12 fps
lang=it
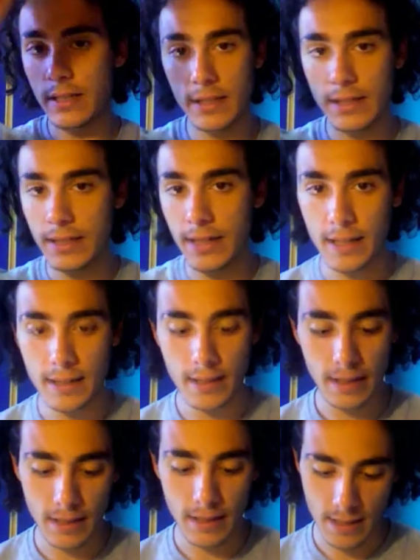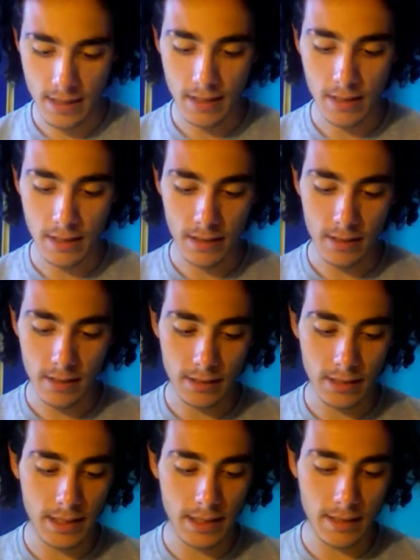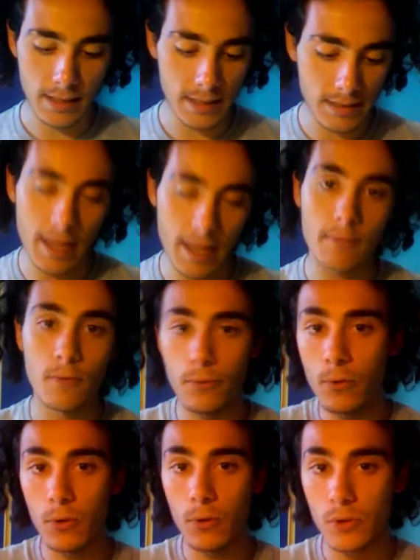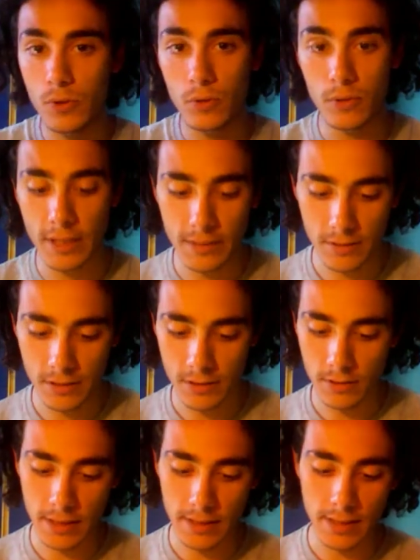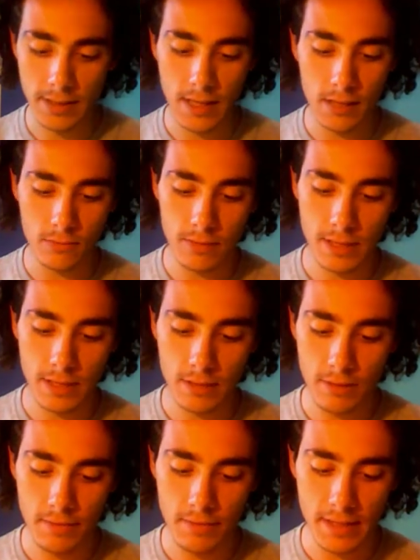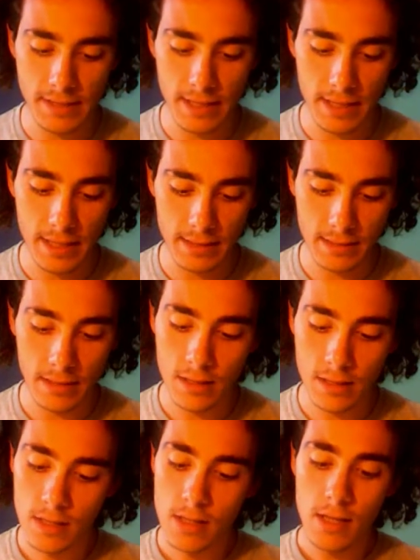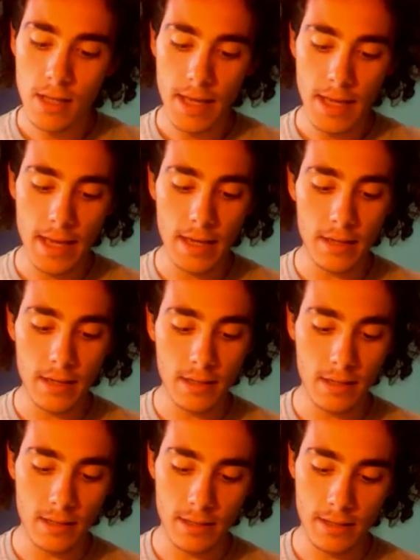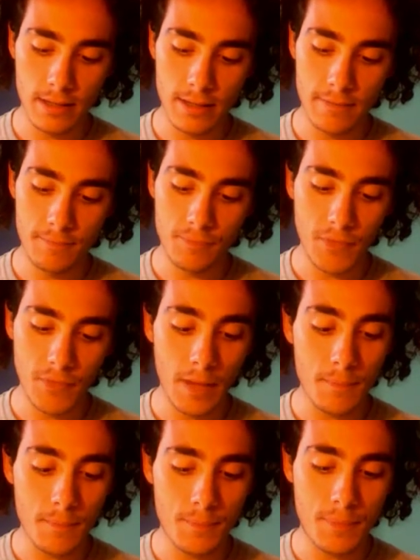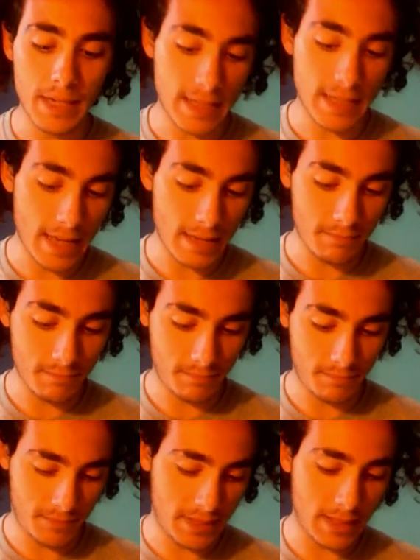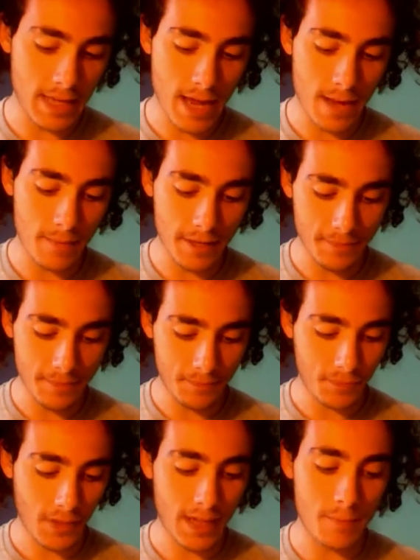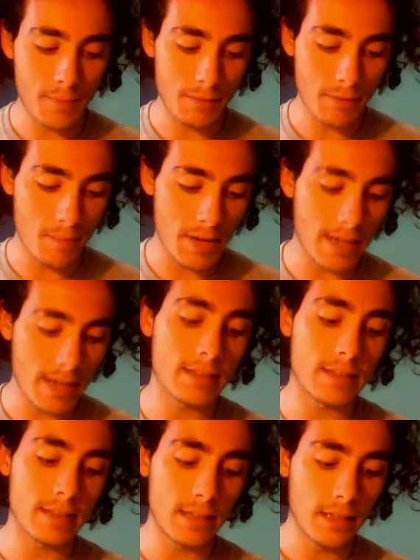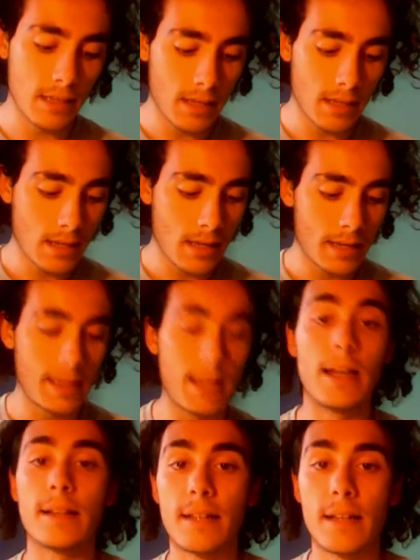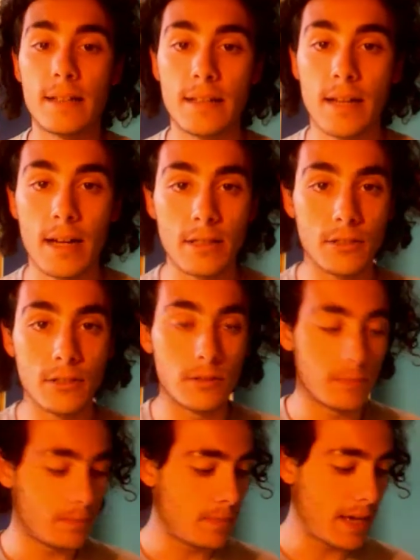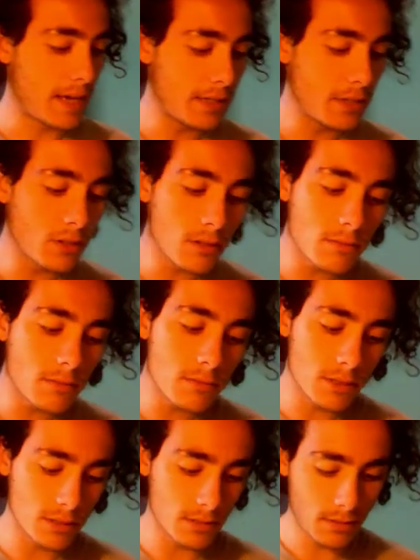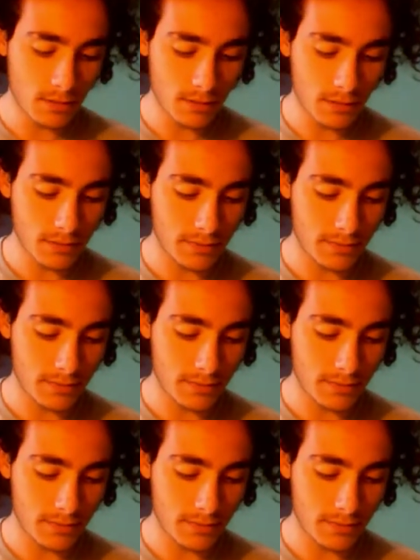delle greche che servo, fungono solo da divisore tra una, una frase e l'altra. E ehm, perché si chiama la prima parte nella tela di ragno? Beh, io... Eh,